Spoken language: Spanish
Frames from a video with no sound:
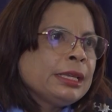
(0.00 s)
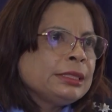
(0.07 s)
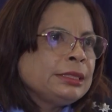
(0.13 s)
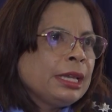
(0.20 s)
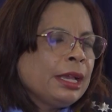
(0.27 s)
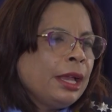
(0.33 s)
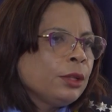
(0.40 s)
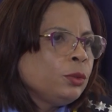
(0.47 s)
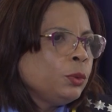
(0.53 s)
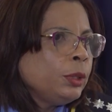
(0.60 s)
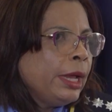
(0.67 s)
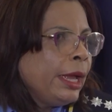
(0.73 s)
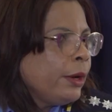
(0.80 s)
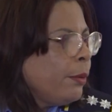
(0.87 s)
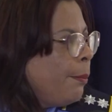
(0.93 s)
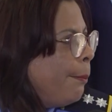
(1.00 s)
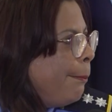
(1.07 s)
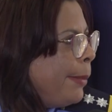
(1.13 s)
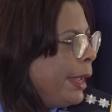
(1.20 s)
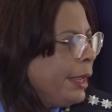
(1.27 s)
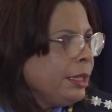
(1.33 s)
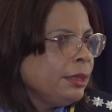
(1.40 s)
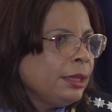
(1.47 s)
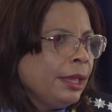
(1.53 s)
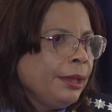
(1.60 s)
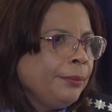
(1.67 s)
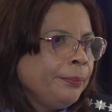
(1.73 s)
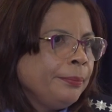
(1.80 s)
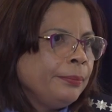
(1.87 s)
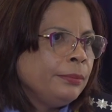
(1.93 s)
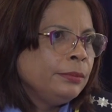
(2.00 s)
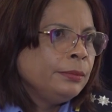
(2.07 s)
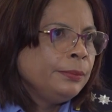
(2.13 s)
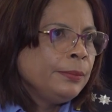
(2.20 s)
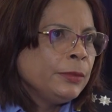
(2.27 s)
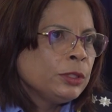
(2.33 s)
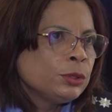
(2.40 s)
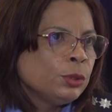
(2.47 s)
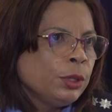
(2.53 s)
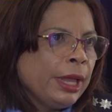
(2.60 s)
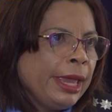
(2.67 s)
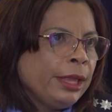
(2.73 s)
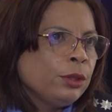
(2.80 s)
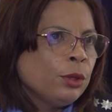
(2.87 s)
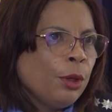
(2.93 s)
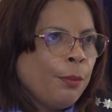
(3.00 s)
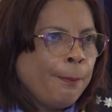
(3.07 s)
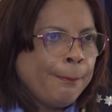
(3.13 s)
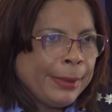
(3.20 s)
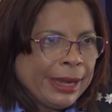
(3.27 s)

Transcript: que se capturaron 20 sujetos